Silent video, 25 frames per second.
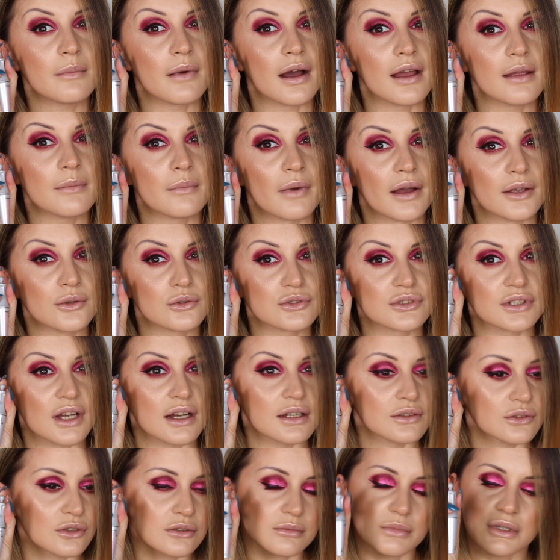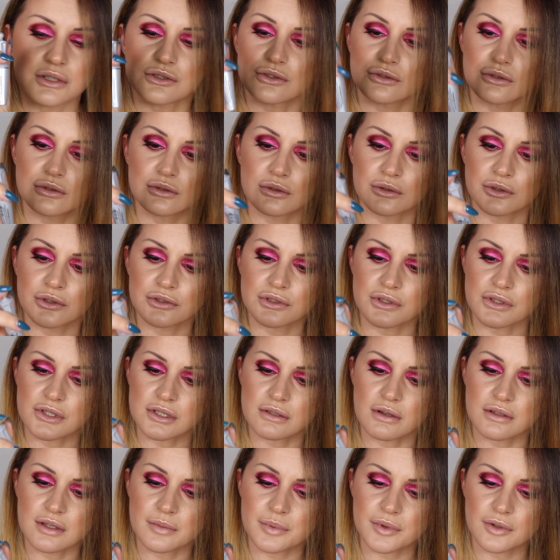mai mai usato ma sono
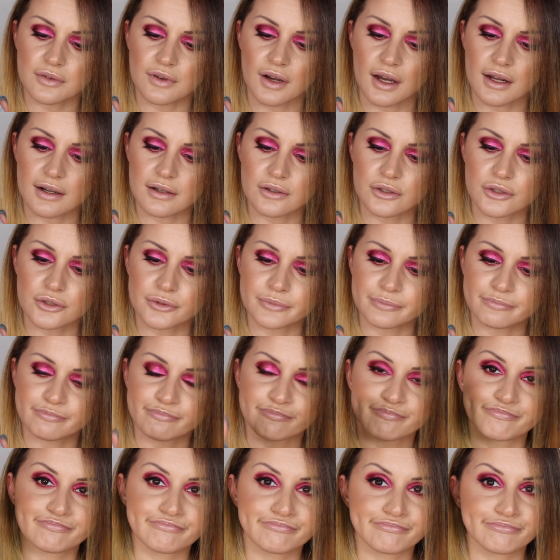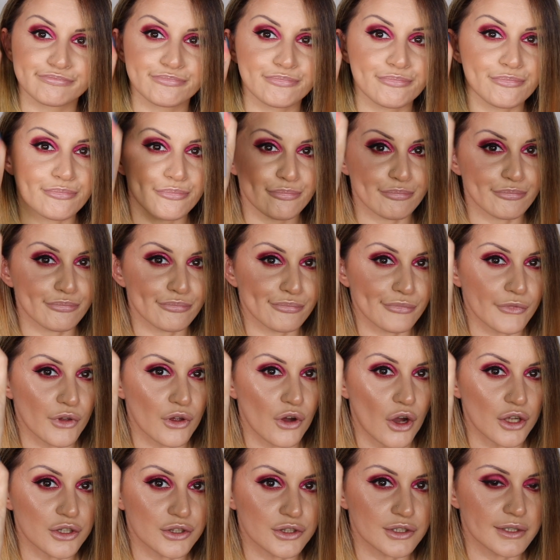curiosissima di provarlo
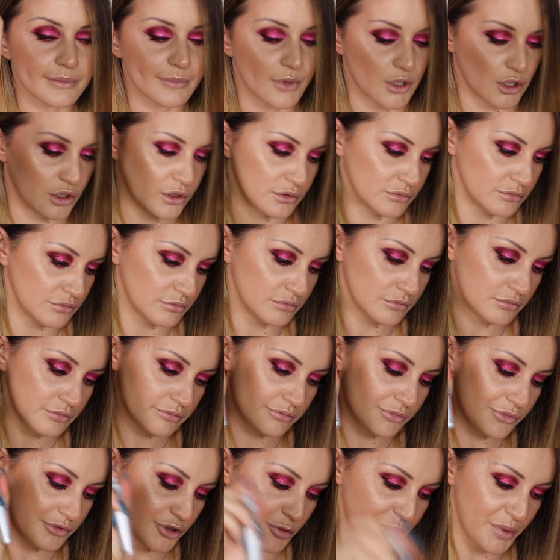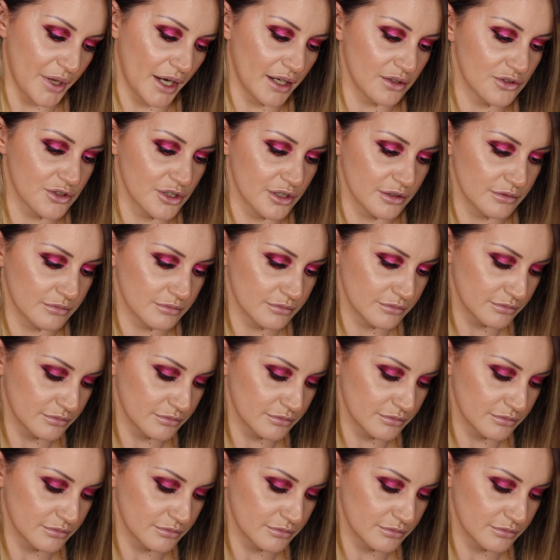ottimo ci piace